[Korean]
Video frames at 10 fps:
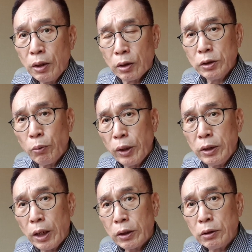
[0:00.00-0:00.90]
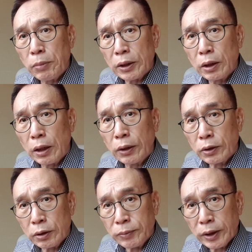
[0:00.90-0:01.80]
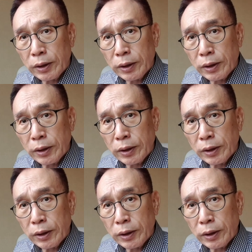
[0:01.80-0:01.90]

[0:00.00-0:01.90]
그런데 왜 얘들을 만들어 놨는 겁니까?